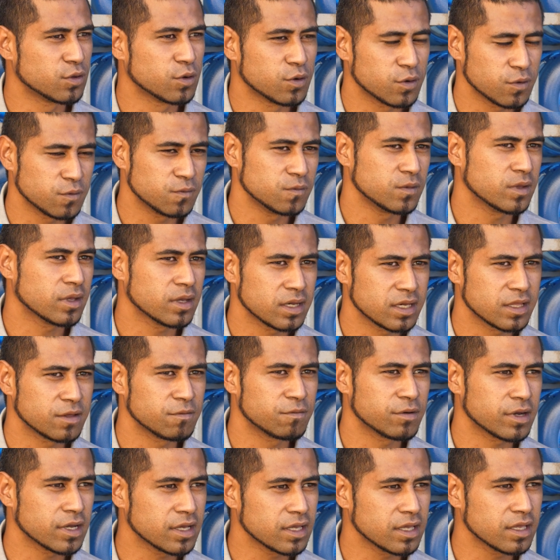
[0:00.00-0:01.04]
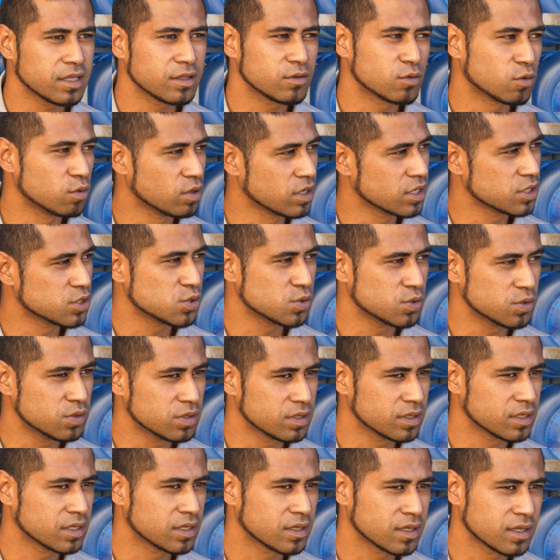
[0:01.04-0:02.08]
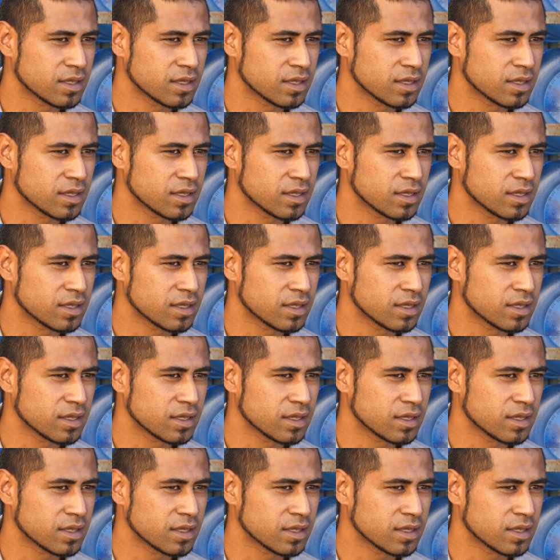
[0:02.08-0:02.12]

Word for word: de revenir en livrer tous les jours. Et...